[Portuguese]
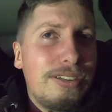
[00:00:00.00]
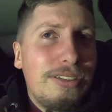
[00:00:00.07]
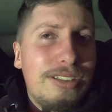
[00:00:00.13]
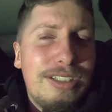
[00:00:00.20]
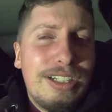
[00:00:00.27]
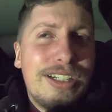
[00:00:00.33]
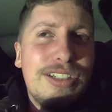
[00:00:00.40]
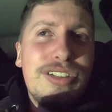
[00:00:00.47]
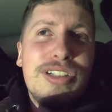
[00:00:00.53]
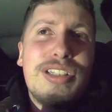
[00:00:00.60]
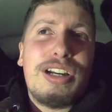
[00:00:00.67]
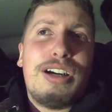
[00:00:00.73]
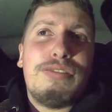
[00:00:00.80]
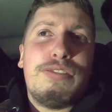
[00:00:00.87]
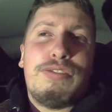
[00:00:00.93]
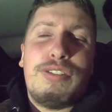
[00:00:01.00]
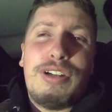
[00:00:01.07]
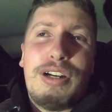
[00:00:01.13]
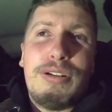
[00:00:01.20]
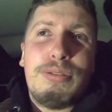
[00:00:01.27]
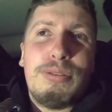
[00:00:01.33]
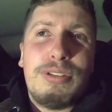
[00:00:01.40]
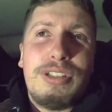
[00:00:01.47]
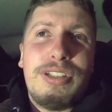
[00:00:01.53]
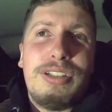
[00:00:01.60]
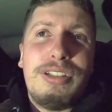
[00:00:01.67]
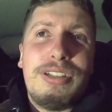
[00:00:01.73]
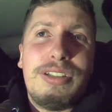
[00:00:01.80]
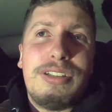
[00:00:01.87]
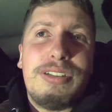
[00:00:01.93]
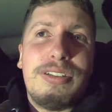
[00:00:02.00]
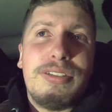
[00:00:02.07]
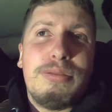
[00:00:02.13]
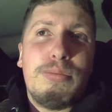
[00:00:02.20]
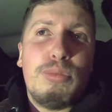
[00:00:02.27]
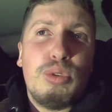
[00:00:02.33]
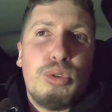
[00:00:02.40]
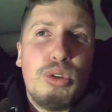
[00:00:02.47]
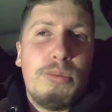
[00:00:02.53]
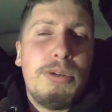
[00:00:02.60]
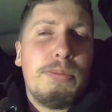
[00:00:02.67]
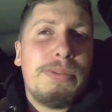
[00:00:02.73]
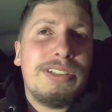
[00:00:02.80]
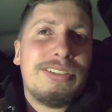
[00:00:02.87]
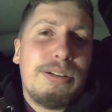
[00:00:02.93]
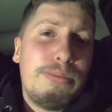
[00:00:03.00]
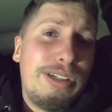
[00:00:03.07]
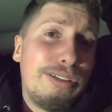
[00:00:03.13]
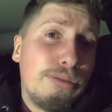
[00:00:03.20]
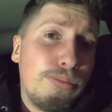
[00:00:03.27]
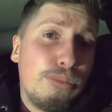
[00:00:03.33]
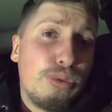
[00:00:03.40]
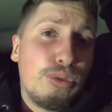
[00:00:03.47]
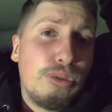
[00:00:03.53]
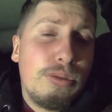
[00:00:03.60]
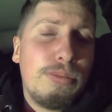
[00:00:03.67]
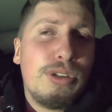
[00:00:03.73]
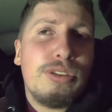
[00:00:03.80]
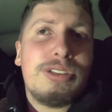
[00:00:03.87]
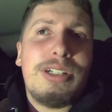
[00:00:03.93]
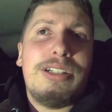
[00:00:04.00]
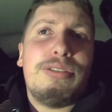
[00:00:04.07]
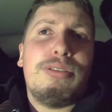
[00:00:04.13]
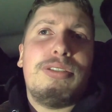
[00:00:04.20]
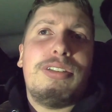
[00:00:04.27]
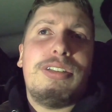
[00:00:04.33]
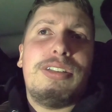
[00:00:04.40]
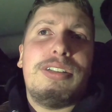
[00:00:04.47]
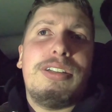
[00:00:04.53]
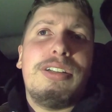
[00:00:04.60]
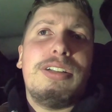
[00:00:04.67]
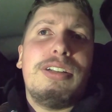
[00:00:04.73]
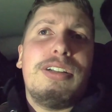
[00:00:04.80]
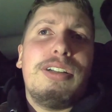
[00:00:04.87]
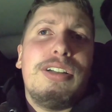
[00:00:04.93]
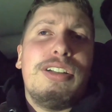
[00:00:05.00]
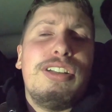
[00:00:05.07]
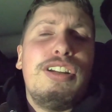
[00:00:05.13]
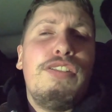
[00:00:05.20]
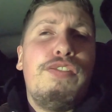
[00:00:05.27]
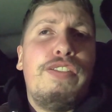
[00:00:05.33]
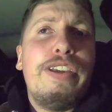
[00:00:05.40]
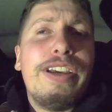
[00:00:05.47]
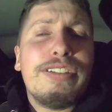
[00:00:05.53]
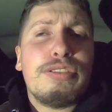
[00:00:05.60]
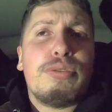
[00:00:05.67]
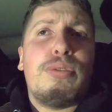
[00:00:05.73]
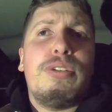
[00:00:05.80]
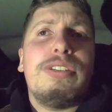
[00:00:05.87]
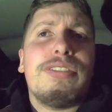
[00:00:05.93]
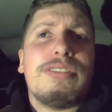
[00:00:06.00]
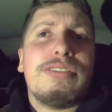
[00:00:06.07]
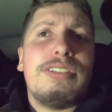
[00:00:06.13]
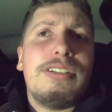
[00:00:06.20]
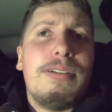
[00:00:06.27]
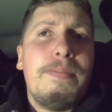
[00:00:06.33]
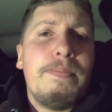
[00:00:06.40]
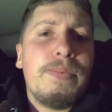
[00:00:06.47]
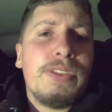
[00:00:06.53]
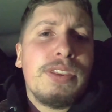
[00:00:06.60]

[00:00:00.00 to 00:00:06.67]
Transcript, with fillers: inacreditável, foi algo que mudou meu pensamento, mudou meu jeito de, de ver as coisas, né?